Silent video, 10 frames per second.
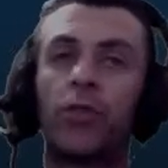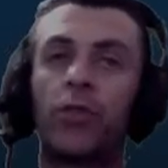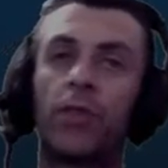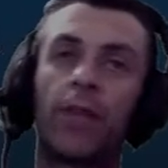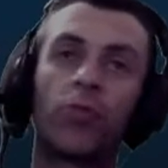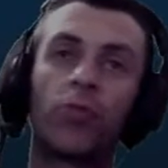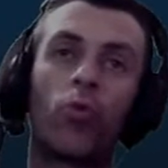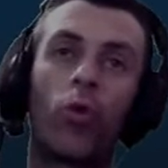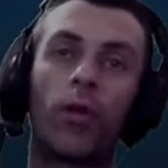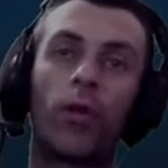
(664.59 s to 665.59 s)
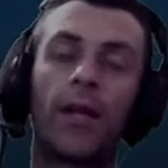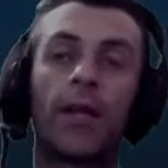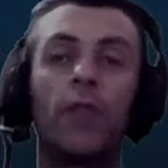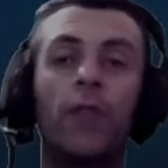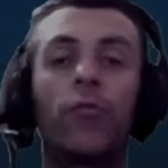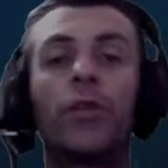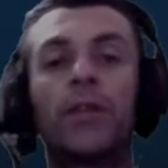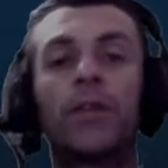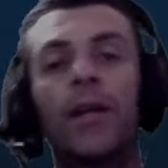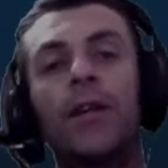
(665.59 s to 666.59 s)
você traz um colono até aqui e funda a
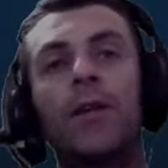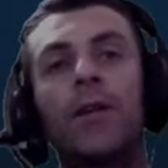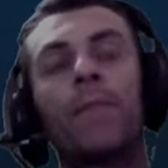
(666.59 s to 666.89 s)
cidade